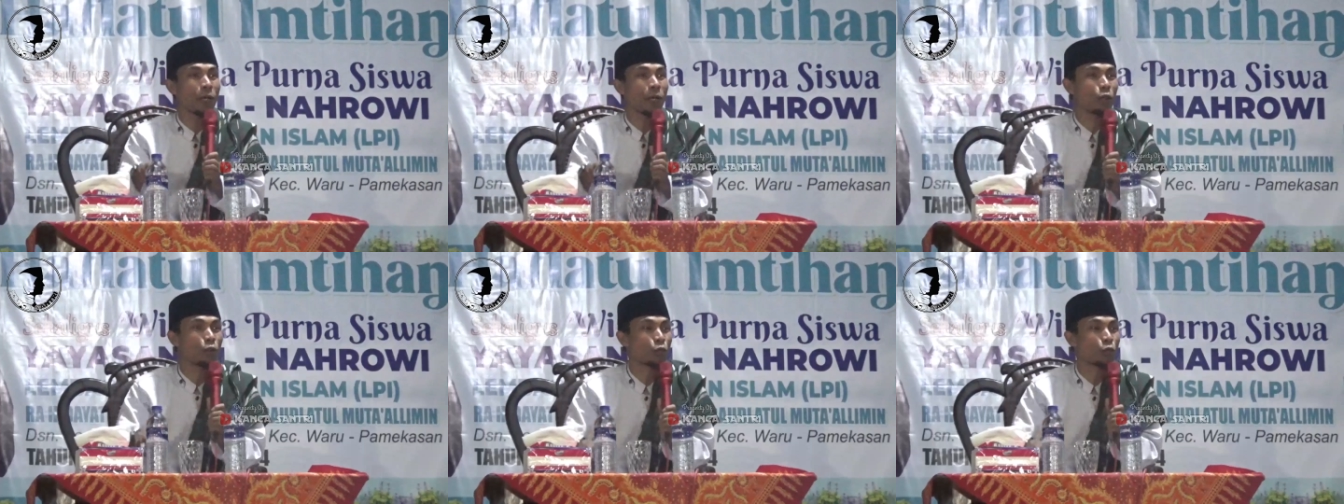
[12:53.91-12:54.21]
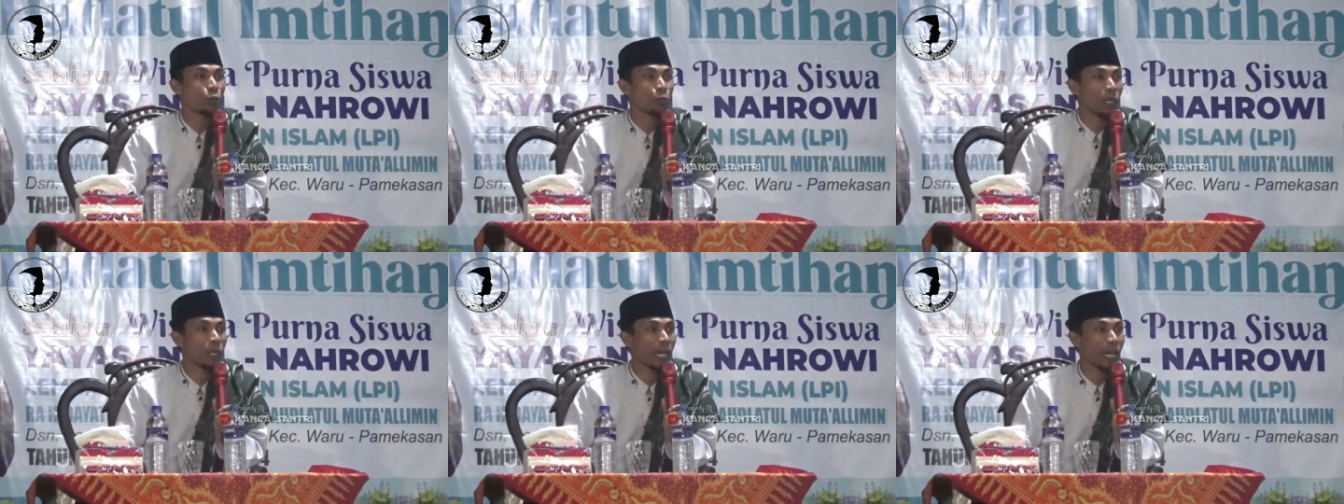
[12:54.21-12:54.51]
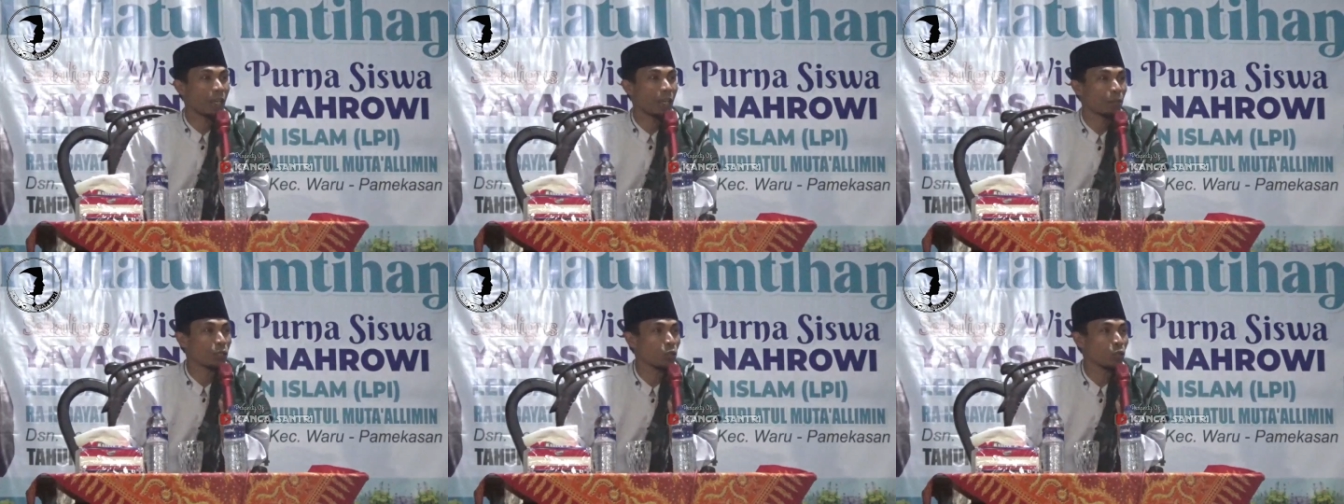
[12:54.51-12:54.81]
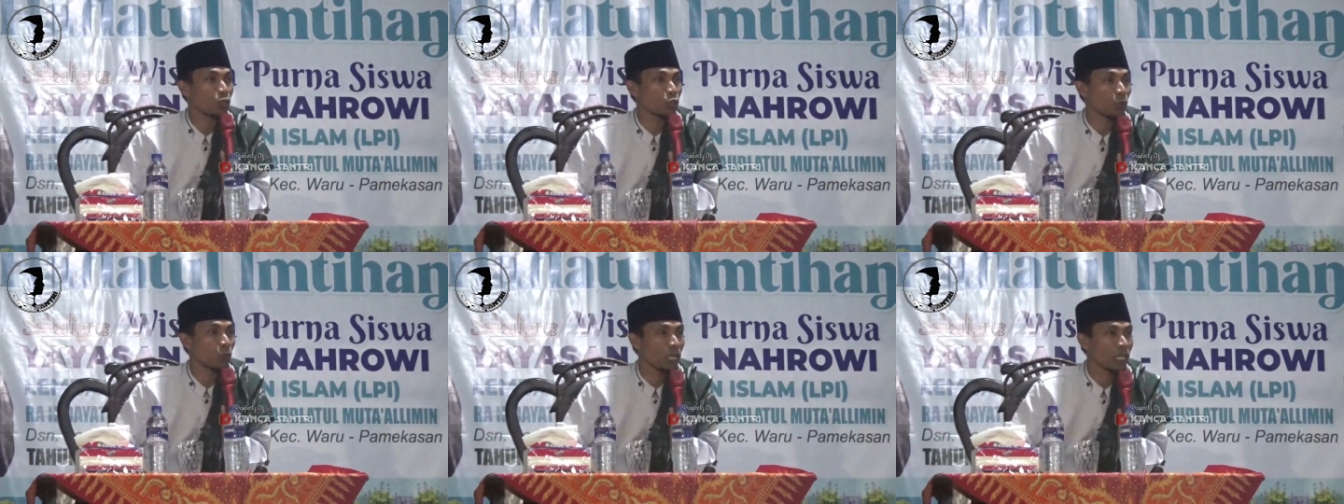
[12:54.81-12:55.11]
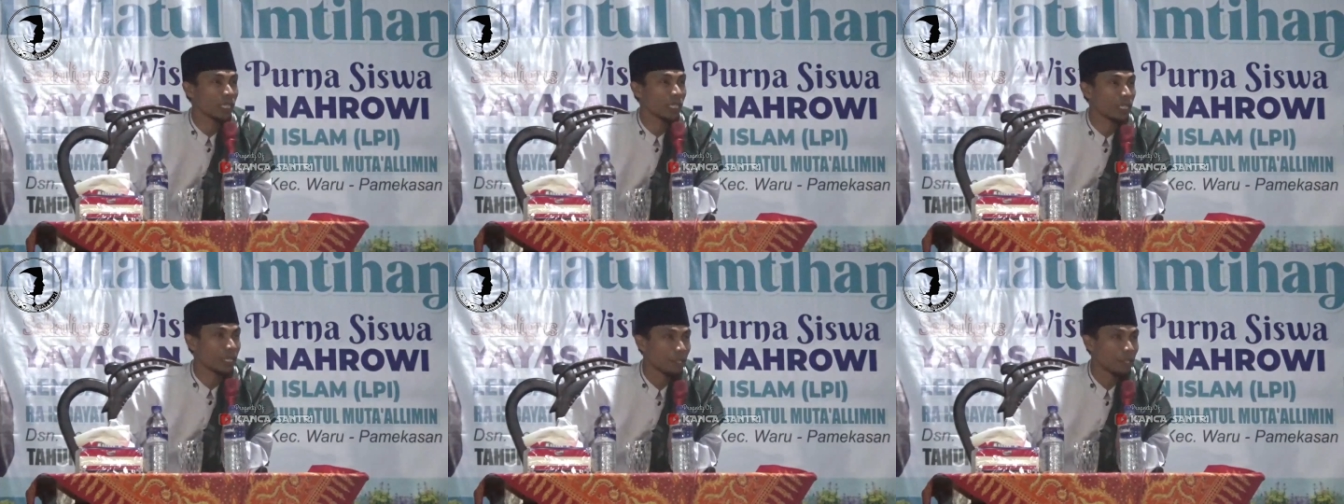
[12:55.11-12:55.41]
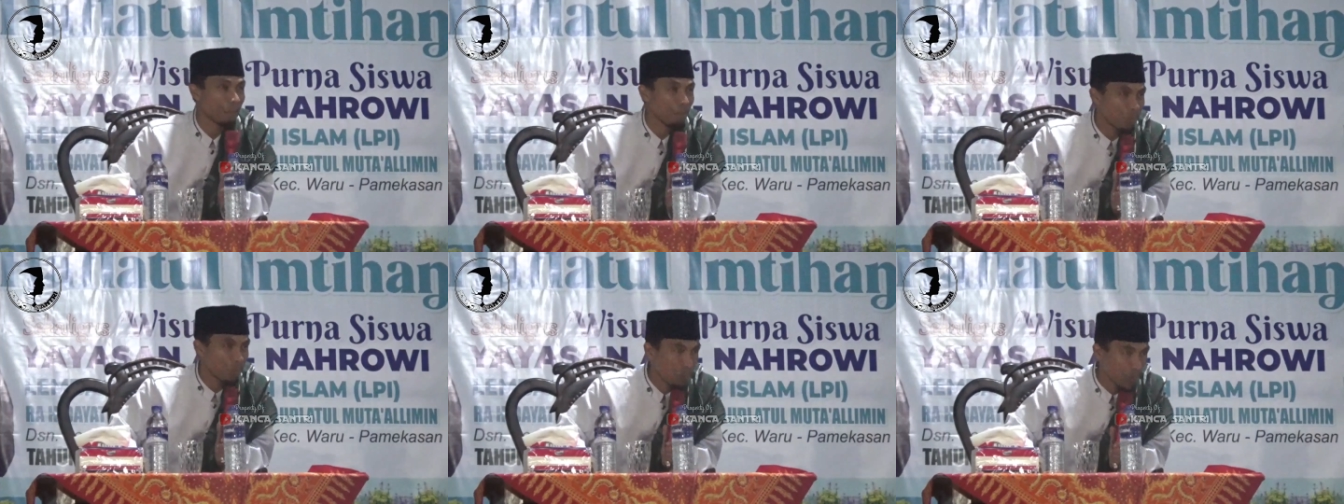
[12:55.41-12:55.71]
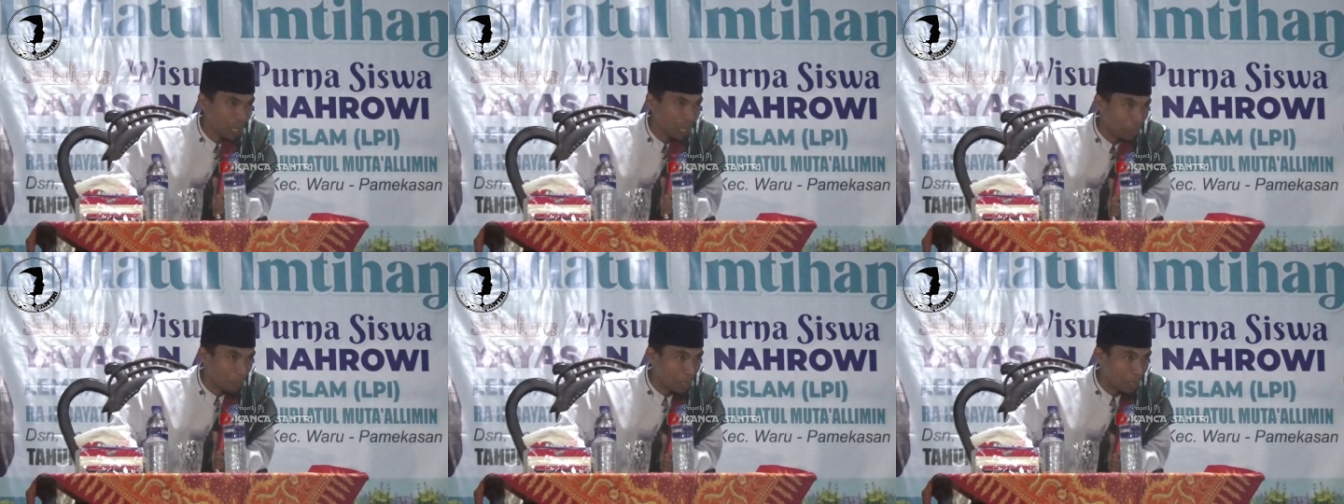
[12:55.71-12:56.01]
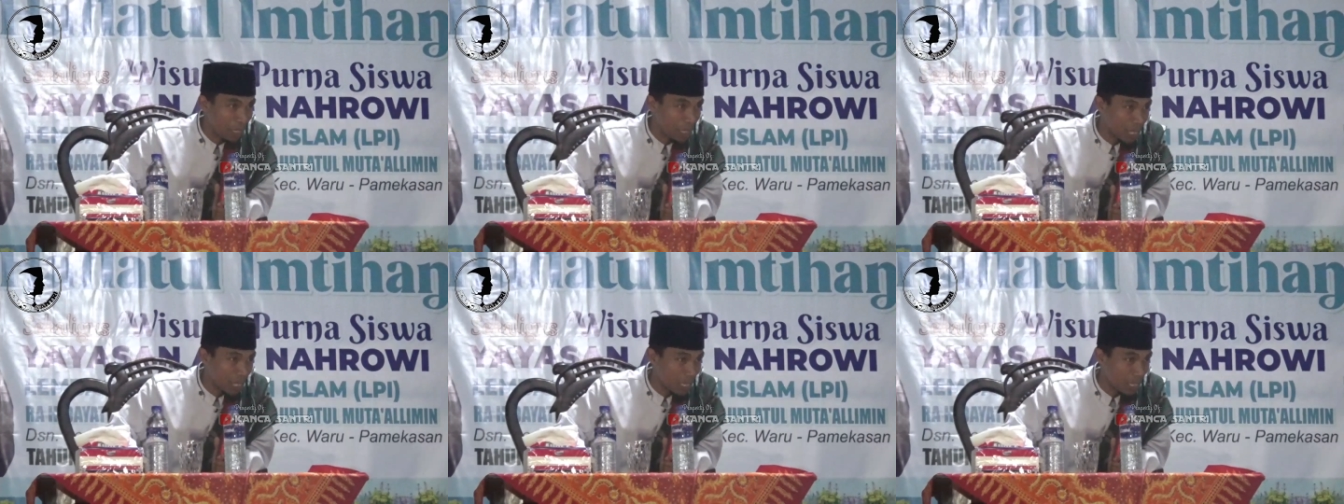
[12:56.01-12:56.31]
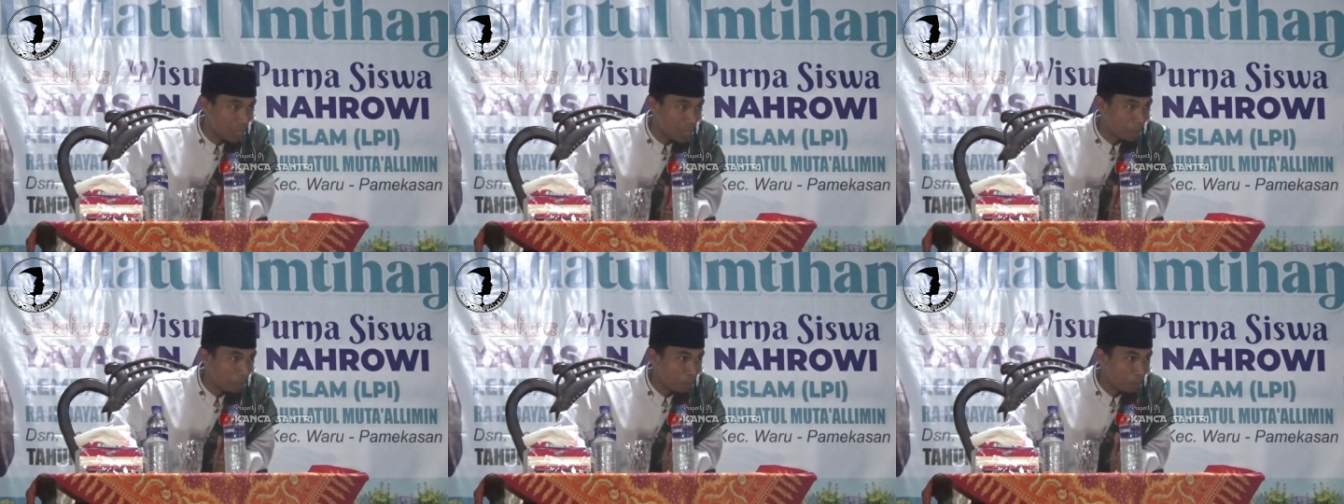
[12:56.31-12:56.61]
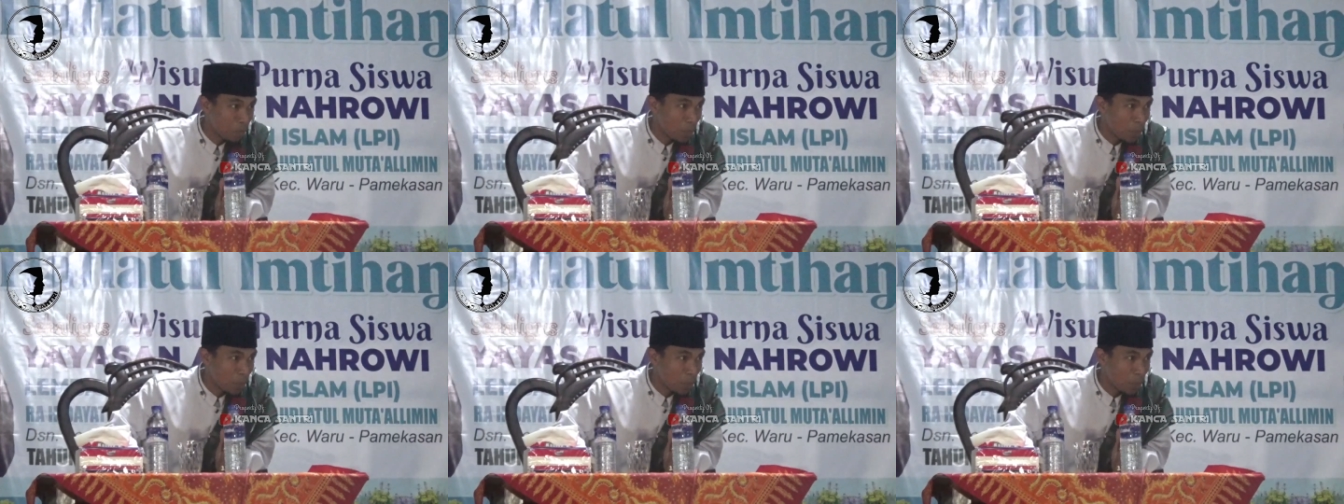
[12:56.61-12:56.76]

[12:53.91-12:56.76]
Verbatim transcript: bagus swarga tai bangki